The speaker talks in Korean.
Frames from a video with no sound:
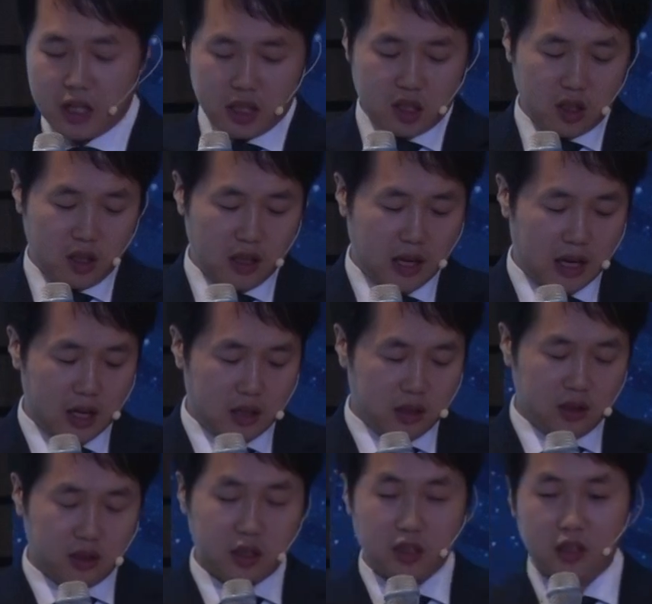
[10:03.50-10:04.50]
이끌어
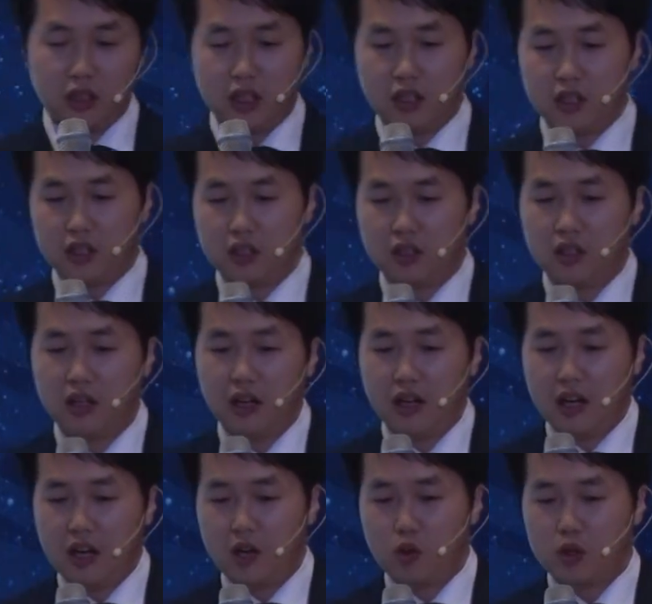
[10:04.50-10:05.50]
나가는 그런 일들을
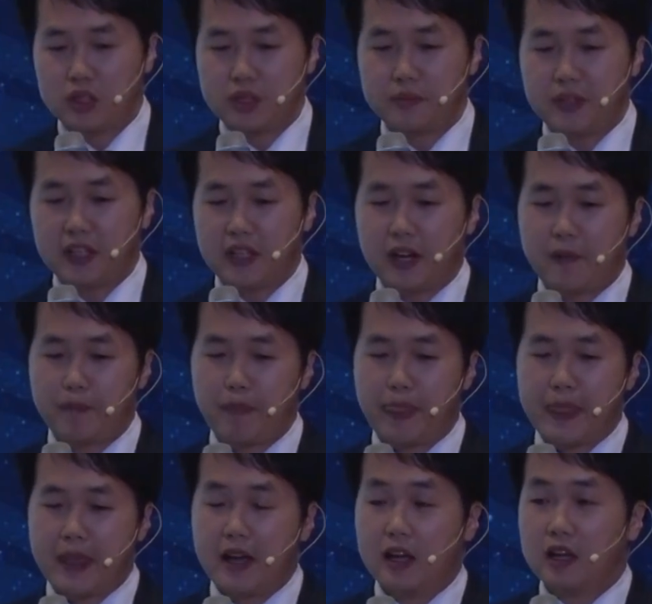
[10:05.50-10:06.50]
하고 있습니다.
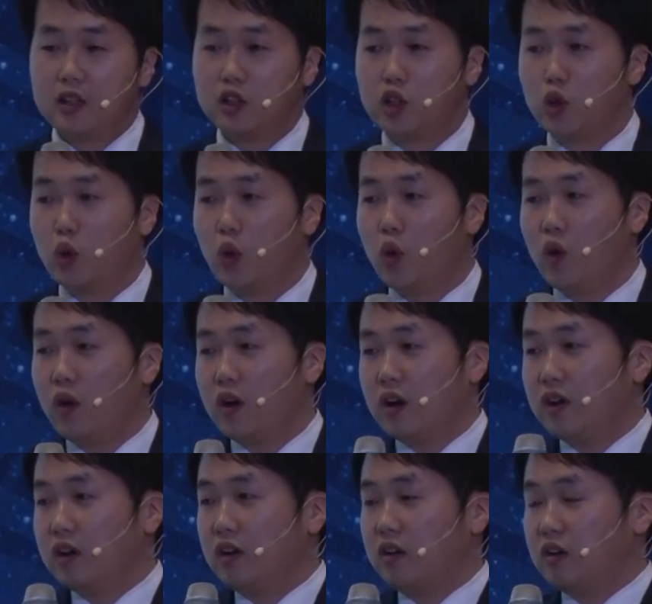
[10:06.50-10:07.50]
그리고
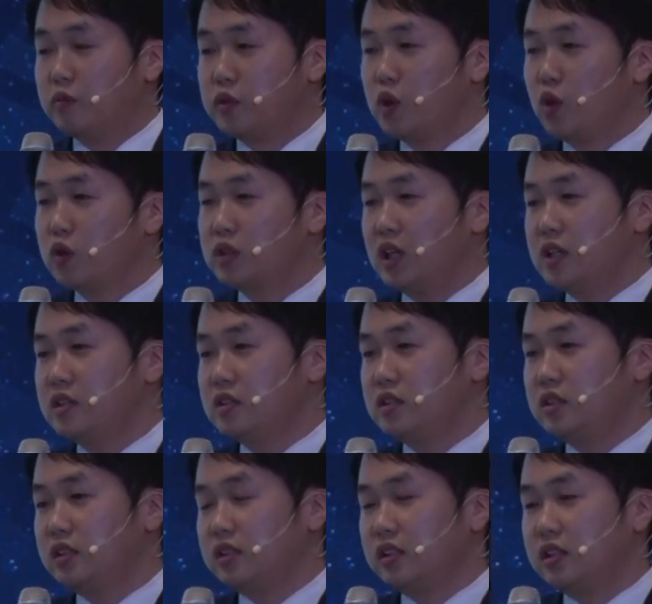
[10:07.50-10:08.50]
어,
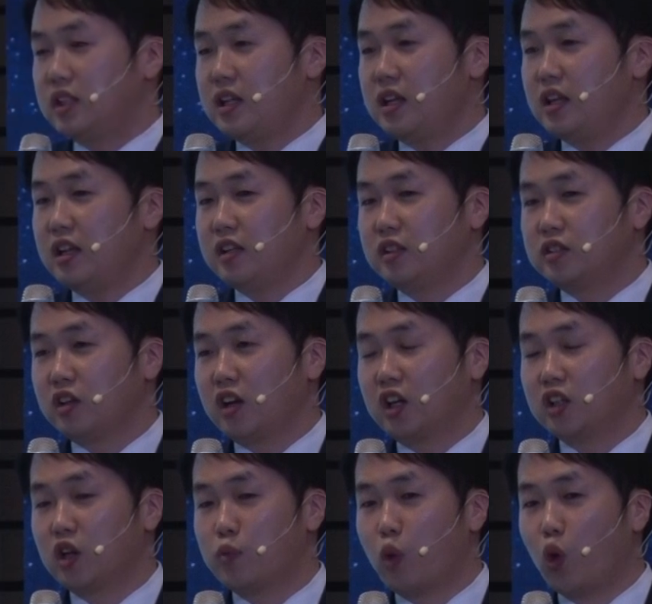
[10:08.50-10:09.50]
블록체인이 저희가
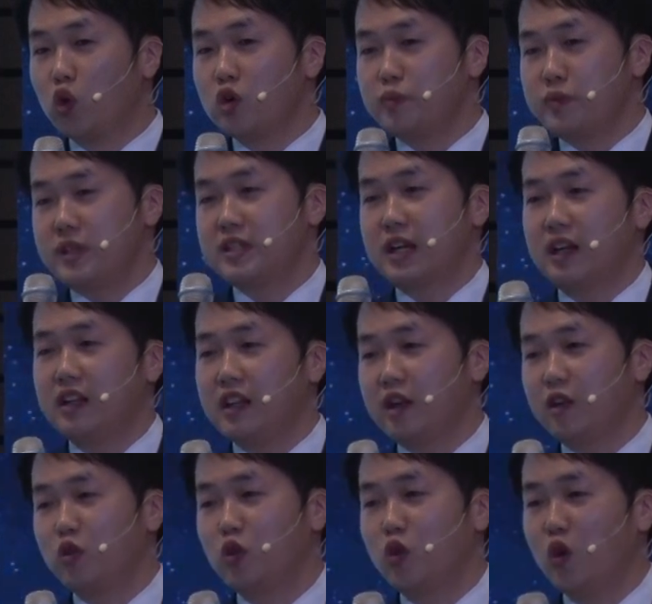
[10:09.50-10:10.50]
더 보급이 잘
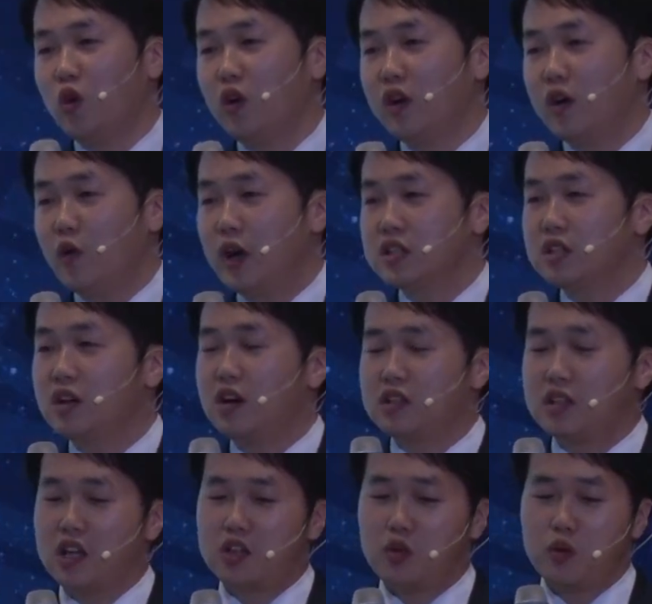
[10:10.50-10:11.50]
되고
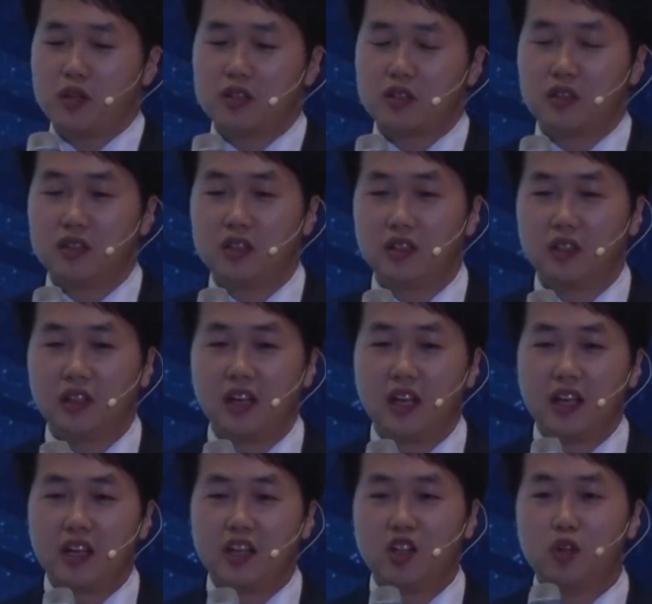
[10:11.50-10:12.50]
활성화되기 위해서는
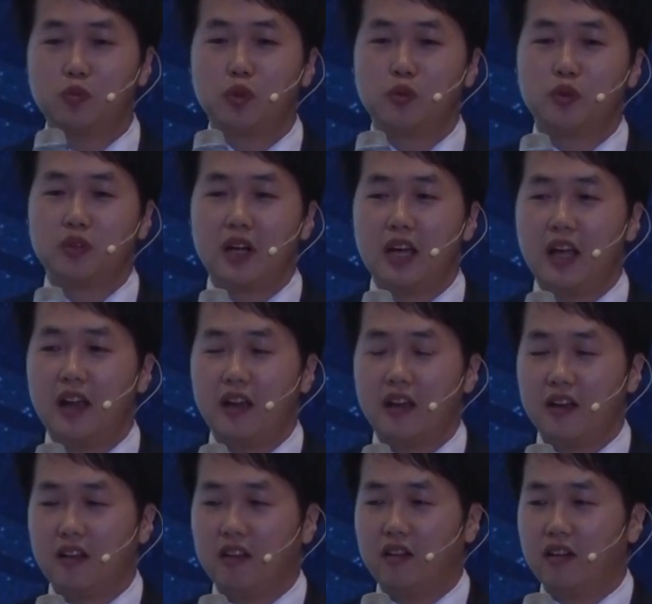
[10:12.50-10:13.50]
이런 부분에
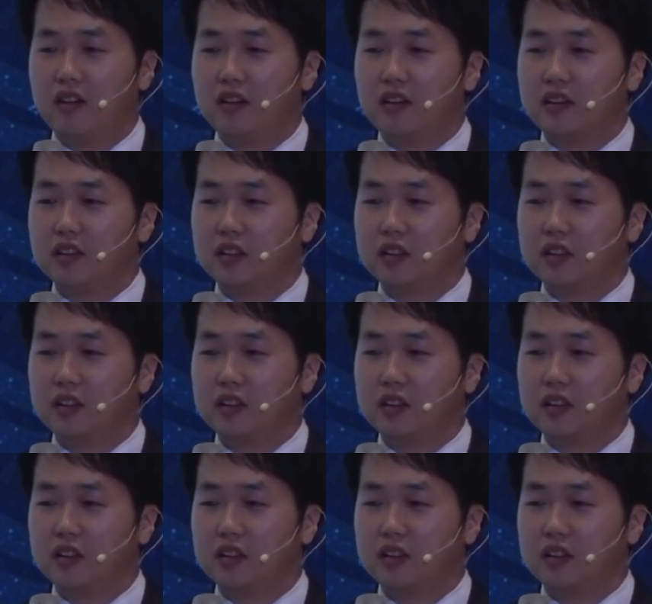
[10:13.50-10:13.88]
어,